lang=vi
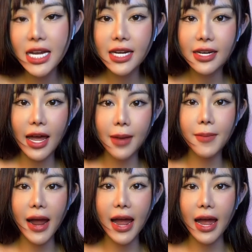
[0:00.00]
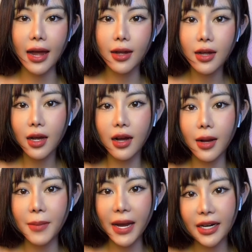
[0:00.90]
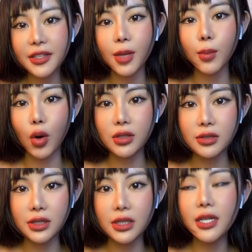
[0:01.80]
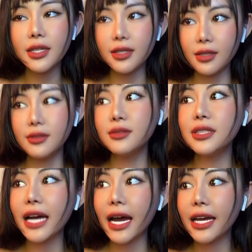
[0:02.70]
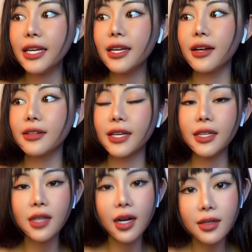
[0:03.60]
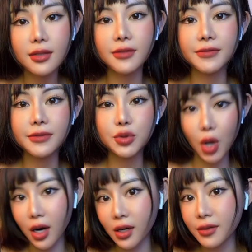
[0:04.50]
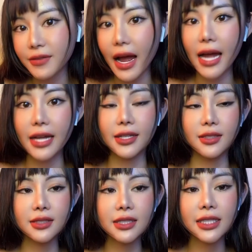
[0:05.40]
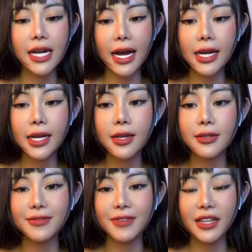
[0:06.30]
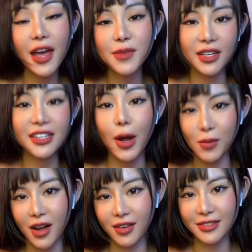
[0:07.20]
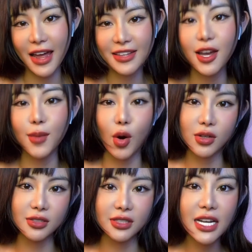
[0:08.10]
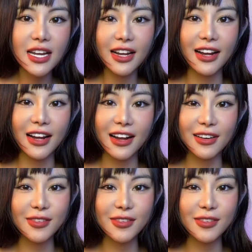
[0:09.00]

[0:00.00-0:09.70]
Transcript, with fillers: để mà uh, mang đến cho mọi người những cái uh, kiến thức chuẩn và những cái và thêm những cái động lực để cho mọi người uh,